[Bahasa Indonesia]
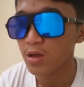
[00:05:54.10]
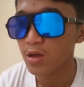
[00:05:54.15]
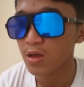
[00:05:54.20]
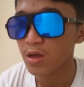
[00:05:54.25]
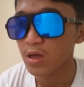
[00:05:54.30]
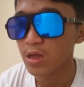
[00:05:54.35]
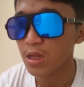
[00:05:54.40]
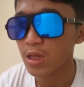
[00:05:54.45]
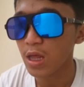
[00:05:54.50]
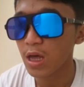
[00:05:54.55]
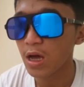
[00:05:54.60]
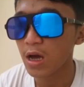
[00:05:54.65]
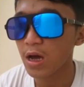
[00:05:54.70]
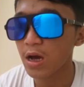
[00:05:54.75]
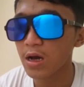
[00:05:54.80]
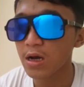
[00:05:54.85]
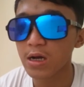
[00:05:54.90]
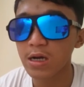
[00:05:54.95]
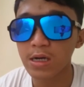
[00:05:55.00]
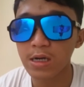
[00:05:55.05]
yang ke
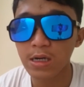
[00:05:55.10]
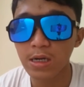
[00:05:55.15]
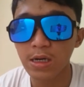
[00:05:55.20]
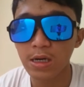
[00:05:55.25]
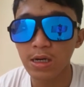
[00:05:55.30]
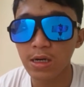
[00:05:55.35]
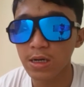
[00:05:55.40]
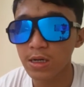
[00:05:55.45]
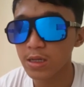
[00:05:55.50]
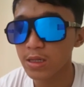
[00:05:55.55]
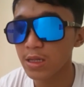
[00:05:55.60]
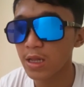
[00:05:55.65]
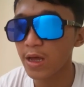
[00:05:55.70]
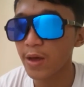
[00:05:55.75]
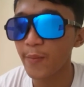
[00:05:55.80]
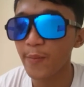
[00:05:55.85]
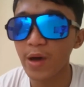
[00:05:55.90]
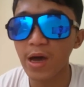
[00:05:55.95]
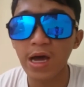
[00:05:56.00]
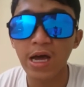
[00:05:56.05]
enam
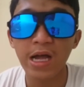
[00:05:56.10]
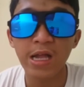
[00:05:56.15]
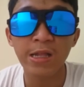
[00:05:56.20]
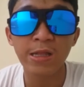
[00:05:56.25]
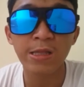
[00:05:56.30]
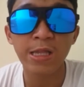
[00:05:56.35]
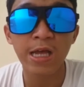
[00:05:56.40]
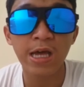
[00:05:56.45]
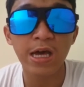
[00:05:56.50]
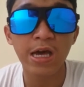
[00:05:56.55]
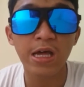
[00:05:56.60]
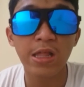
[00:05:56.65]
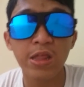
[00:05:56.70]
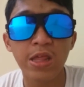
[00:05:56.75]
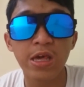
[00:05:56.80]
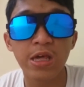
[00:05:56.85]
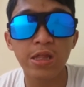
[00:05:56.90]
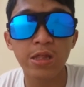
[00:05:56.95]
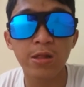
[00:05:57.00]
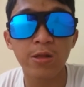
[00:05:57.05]
ada Jazz
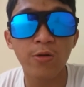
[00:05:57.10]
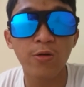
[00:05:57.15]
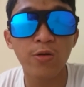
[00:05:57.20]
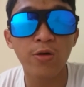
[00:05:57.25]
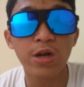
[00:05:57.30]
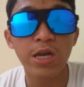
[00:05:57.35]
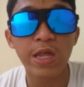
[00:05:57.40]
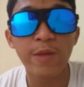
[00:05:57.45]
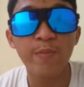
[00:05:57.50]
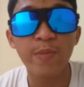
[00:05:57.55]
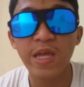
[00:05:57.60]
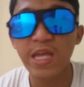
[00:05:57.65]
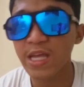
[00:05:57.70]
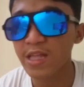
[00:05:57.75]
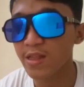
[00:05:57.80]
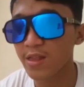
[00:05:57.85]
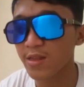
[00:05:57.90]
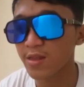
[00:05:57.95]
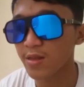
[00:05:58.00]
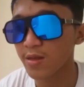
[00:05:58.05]
No Limit
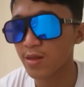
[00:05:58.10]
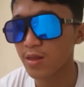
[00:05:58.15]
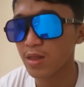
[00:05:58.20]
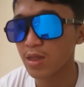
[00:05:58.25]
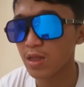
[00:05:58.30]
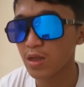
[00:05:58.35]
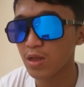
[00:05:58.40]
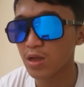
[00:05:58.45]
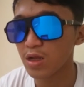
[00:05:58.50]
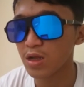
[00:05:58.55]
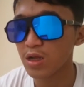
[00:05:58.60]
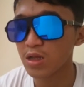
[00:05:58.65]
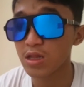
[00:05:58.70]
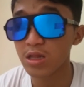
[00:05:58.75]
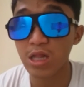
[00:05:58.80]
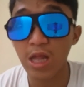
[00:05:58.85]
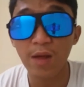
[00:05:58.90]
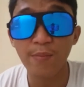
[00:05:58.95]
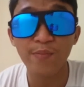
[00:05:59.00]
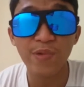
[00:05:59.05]

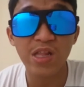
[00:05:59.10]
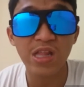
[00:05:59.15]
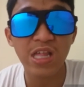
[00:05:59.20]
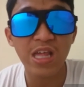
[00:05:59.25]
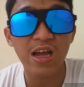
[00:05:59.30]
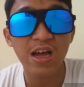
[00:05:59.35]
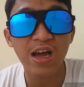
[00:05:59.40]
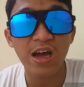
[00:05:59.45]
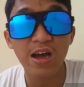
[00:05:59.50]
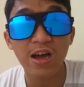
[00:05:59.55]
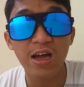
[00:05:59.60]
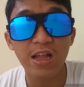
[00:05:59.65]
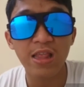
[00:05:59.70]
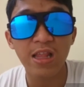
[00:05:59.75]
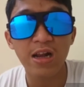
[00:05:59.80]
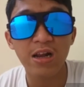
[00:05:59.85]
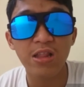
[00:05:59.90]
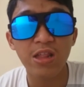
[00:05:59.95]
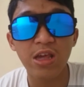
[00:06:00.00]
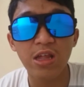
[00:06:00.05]
siapa sih yang gak kenal
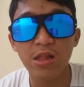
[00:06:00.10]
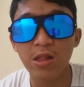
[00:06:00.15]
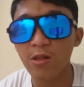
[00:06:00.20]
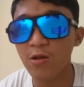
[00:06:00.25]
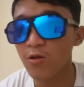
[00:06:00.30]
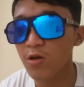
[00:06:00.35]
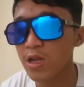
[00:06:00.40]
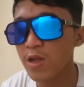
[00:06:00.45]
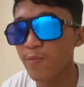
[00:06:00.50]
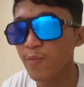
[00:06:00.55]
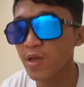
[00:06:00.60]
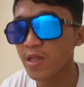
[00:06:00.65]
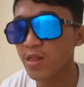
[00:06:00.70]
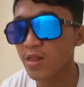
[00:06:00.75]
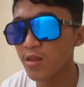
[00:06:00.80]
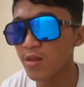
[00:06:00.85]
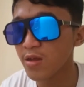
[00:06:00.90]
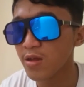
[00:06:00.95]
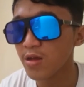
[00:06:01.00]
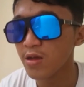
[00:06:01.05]
Jazz No Limit
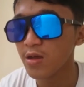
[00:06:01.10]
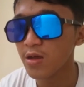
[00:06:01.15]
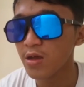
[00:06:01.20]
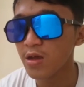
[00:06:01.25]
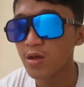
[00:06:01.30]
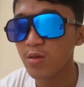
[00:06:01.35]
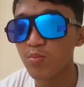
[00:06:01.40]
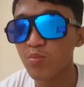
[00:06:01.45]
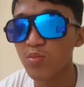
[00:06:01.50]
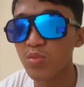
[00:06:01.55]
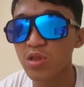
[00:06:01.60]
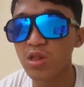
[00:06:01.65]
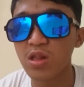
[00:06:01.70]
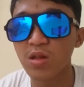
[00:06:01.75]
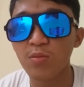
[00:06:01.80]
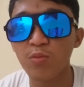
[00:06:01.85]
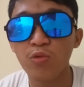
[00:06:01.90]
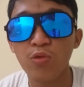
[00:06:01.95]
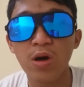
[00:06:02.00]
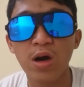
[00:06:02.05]

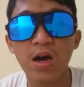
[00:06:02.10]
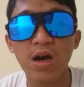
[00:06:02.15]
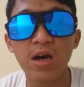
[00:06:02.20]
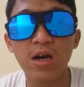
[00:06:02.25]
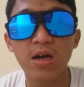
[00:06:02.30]
sebuah